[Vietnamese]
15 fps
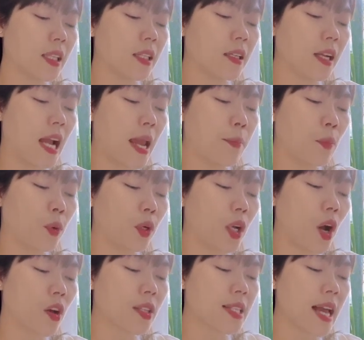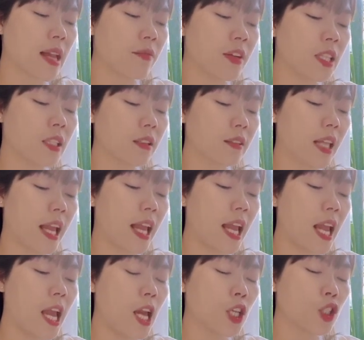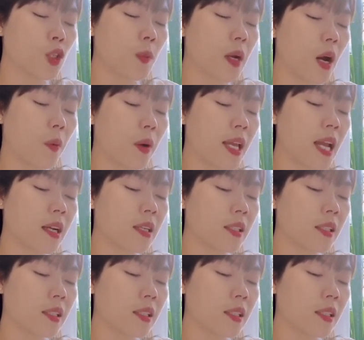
từng ngày một cọ sát với thực tế, giúp cậu kiên